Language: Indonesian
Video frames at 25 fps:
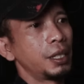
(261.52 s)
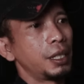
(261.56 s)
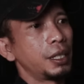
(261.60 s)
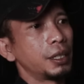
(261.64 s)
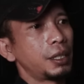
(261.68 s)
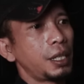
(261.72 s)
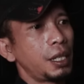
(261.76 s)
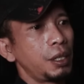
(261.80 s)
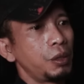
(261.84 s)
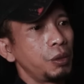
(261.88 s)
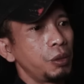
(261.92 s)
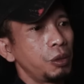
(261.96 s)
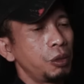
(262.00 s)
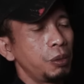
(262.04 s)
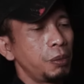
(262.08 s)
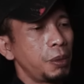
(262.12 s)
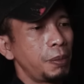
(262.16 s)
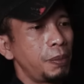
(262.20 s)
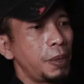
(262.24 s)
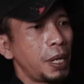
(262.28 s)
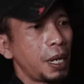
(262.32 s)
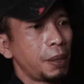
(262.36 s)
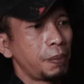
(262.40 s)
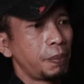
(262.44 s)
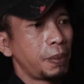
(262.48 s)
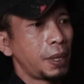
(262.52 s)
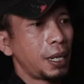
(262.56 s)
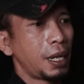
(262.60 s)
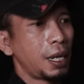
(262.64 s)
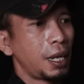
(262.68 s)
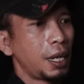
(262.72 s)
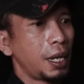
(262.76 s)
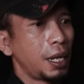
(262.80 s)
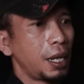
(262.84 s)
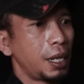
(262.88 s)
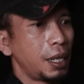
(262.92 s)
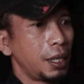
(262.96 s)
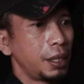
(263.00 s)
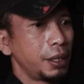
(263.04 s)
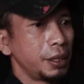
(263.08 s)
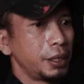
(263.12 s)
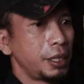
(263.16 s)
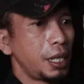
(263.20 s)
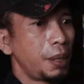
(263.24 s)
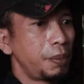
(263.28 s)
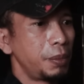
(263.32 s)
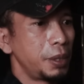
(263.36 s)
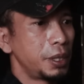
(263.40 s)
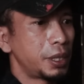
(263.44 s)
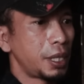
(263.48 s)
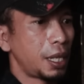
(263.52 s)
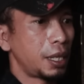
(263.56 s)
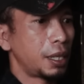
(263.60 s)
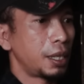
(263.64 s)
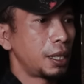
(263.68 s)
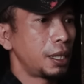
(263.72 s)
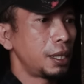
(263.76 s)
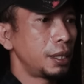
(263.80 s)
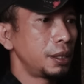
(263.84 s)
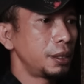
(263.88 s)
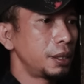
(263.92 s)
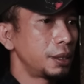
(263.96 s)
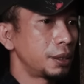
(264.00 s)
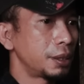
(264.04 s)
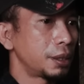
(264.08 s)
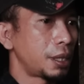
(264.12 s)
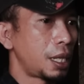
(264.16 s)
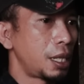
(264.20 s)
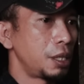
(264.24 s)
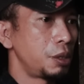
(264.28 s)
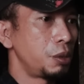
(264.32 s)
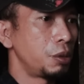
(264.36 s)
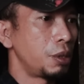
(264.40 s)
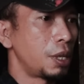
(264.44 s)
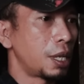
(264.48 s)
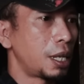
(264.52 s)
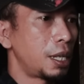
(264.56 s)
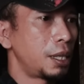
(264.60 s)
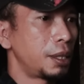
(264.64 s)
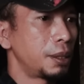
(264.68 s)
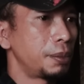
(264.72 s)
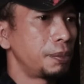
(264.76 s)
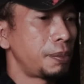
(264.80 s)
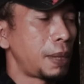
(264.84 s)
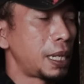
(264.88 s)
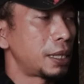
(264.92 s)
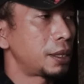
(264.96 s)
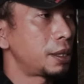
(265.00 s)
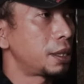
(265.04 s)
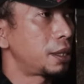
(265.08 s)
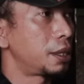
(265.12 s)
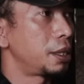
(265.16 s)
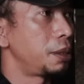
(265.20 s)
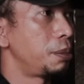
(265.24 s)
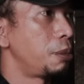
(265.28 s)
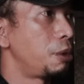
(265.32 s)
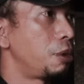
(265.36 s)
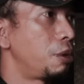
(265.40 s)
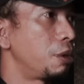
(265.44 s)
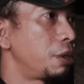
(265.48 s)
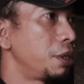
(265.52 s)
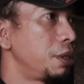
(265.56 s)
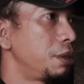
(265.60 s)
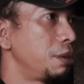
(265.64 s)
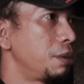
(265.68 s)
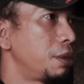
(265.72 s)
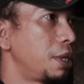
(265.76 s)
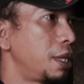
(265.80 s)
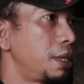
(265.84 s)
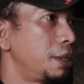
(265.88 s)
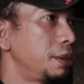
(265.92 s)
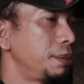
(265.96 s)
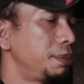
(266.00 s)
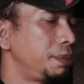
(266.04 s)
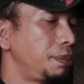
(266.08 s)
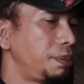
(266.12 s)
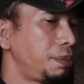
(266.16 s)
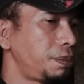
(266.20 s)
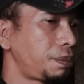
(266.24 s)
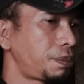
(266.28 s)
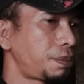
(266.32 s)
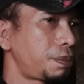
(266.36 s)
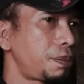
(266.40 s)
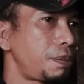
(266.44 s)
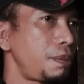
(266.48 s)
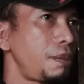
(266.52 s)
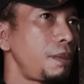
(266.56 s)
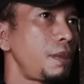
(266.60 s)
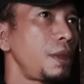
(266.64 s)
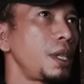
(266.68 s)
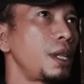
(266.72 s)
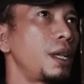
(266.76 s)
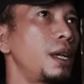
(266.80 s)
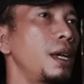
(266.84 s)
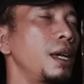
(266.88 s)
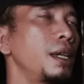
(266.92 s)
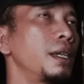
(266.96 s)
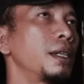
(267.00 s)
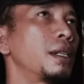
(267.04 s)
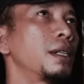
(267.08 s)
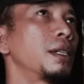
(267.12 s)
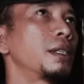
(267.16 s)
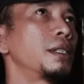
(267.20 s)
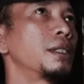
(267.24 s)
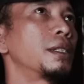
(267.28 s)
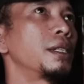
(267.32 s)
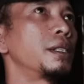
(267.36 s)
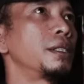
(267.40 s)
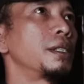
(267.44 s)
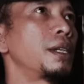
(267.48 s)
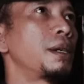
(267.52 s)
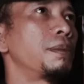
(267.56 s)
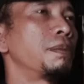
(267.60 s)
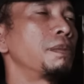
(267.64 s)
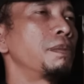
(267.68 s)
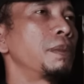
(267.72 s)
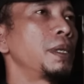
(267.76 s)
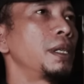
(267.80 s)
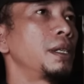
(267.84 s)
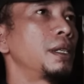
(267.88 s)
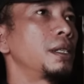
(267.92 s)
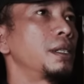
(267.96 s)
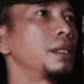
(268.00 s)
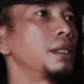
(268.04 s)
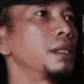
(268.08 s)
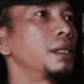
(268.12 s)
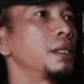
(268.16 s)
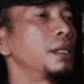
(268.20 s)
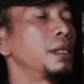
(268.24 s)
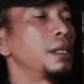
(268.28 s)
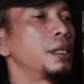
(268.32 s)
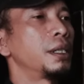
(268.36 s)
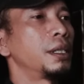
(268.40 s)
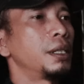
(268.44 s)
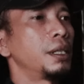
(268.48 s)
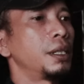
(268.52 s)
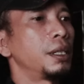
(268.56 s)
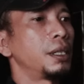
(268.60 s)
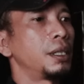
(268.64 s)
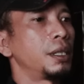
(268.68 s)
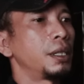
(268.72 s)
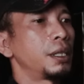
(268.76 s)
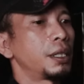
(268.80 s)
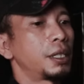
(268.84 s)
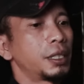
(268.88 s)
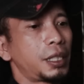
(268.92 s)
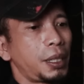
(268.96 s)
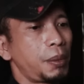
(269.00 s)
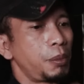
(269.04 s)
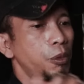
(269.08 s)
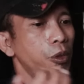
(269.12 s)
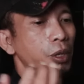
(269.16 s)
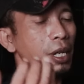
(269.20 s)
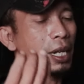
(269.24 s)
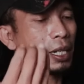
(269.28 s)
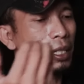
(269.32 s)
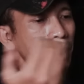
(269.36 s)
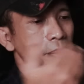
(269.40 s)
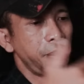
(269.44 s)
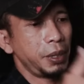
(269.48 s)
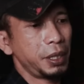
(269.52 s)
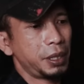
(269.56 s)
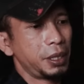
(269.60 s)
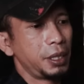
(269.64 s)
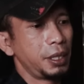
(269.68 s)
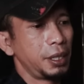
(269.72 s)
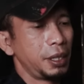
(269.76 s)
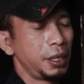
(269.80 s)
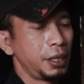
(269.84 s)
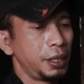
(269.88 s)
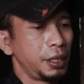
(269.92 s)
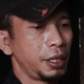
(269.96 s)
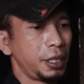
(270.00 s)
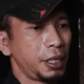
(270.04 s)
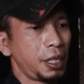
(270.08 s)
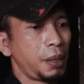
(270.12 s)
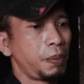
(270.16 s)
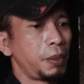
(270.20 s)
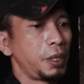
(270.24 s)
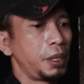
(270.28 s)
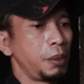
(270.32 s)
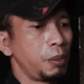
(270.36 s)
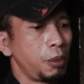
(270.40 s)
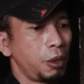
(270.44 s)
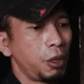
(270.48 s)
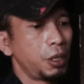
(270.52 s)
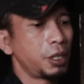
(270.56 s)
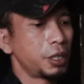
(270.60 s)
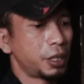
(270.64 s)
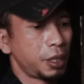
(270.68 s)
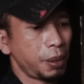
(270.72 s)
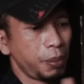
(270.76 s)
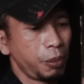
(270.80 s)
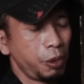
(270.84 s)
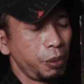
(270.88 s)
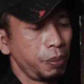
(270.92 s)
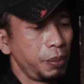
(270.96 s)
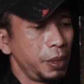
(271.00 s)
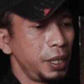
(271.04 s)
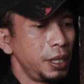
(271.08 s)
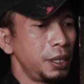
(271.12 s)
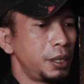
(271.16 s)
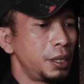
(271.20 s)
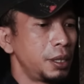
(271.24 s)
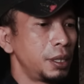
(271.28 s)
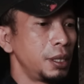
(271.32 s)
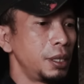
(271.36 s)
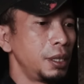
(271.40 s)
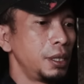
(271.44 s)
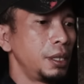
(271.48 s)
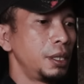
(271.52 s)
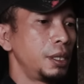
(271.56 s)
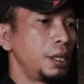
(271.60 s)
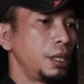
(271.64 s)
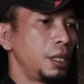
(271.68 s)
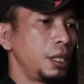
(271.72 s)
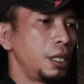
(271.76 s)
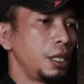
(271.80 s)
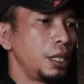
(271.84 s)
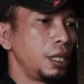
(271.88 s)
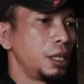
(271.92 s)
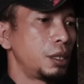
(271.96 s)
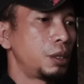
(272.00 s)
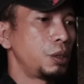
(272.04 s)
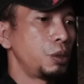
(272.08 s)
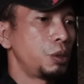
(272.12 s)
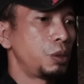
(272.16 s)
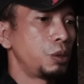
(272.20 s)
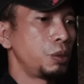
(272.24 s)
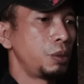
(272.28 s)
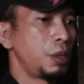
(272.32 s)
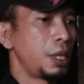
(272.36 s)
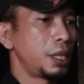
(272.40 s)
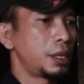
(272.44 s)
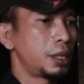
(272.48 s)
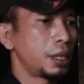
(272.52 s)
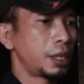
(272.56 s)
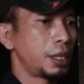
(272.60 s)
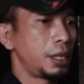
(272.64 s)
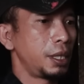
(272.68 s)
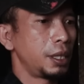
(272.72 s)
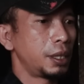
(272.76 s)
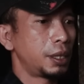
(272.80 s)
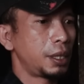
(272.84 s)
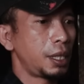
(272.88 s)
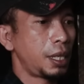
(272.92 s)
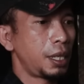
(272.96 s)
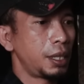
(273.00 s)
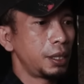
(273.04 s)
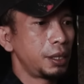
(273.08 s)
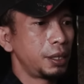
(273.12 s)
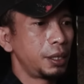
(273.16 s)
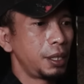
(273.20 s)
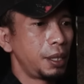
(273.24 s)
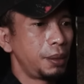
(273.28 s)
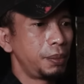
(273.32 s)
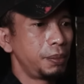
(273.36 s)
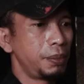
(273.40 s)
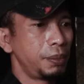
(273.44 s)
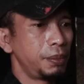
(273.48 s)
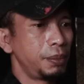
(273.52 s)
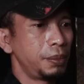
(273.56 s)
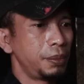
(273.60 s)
Kita nunggu beberapa jam di sana karena juga kan macet di Bogor itu kan. Akhirnya kita nyampe ketemulah nih bis nih. Saya nyampe di Bogor ketemu bis itu sudah sekitar jam